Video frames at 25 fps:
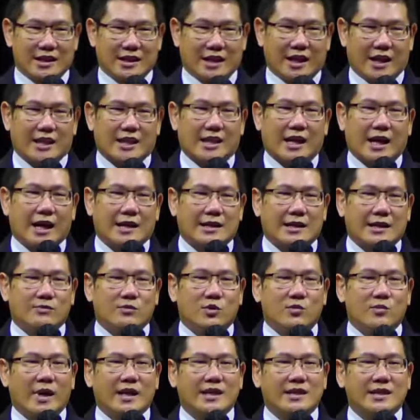Kata-katamu
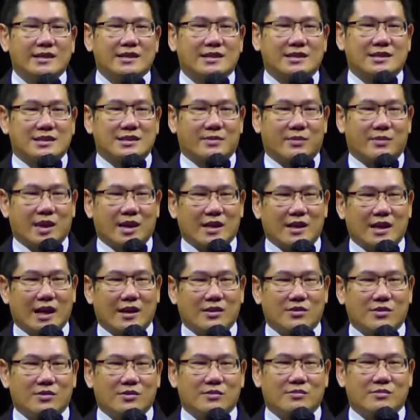manis seperti
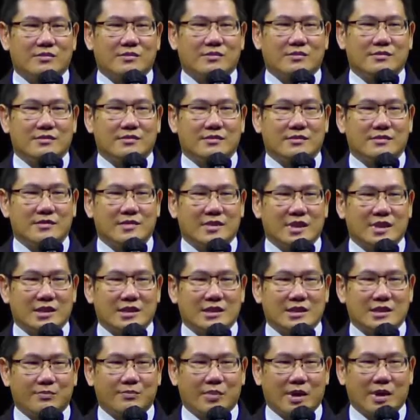anggur,
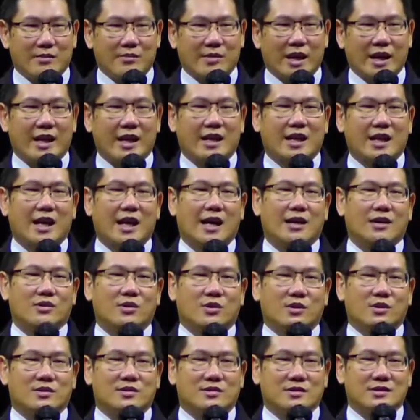Seperbagaikan
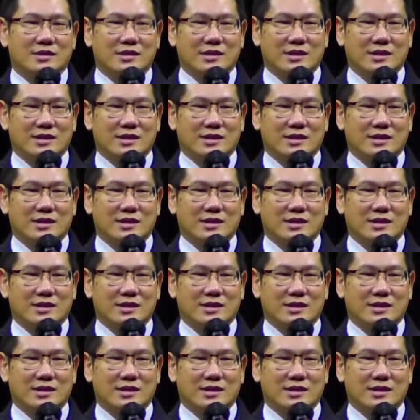anggur.